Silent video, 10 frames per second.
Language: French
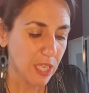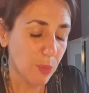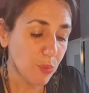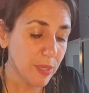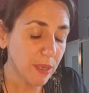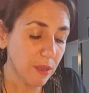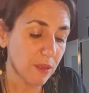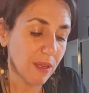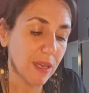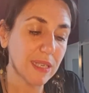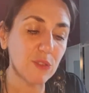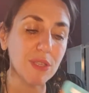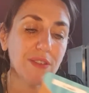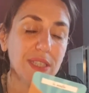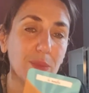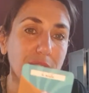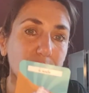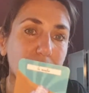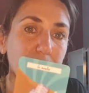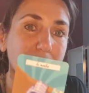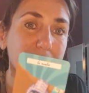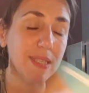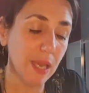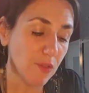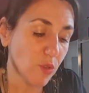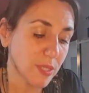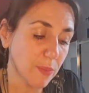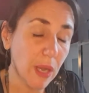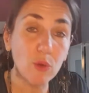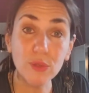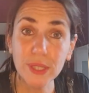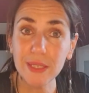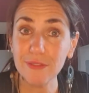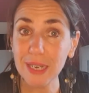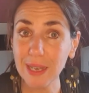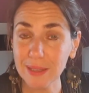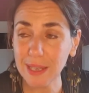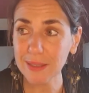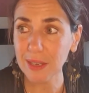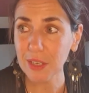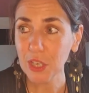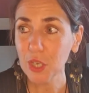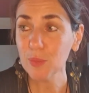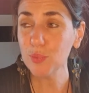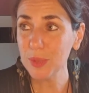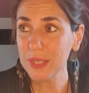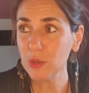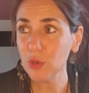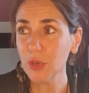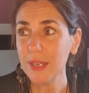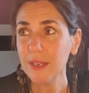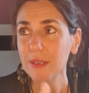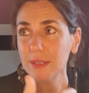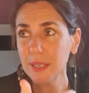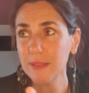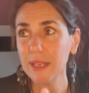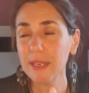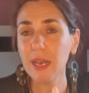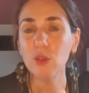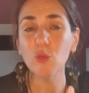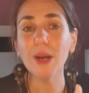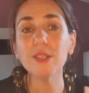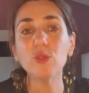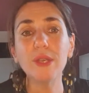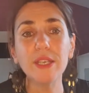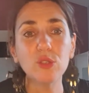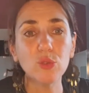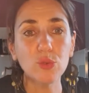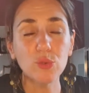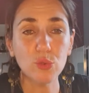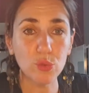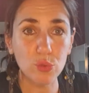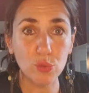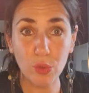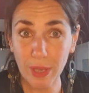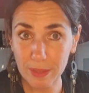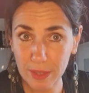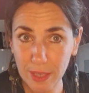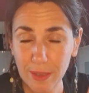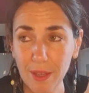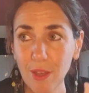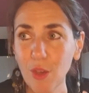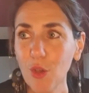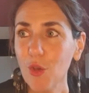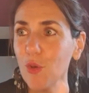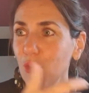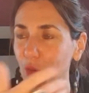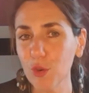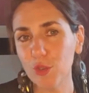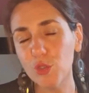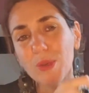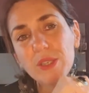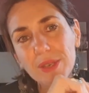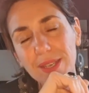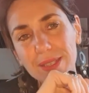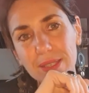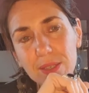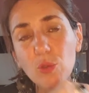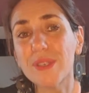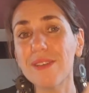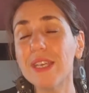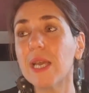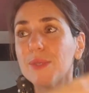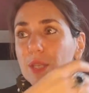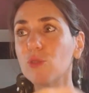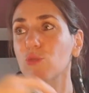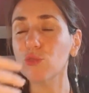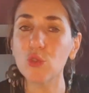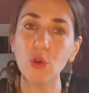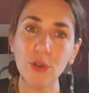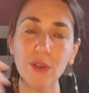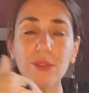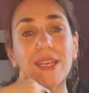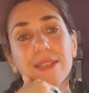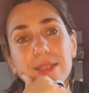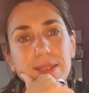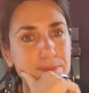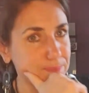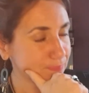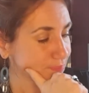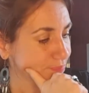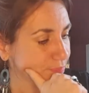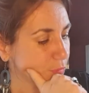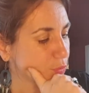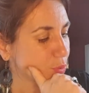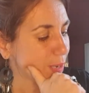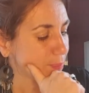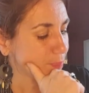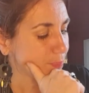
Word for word: Et puis, euh, quand on avait ces bracelets brésiliens, forcément aussi, il fallait attendre, puisque c'était quand le bracelet se, se, cassait que le souhait se réalisait. Donc, il y avait quand même cette notion d'attente. Voilà.